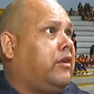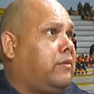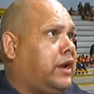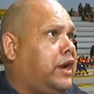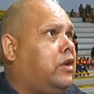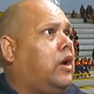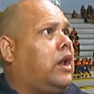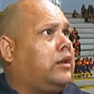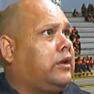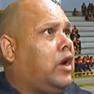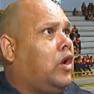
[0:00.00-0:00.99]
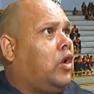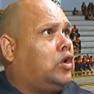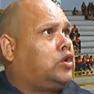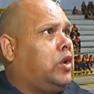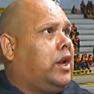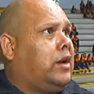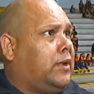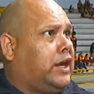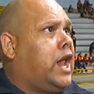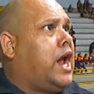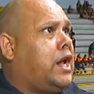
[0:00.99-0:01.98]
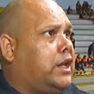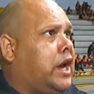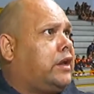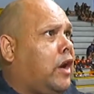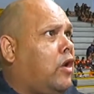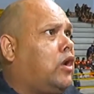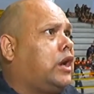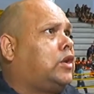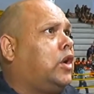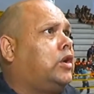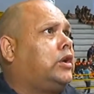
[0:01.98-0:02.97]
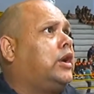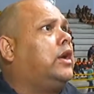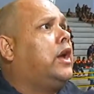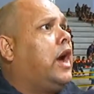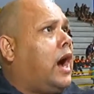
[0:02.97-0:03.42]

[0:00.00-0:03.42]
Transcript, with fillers: femenino a las 8 de la mañana el día sábado 14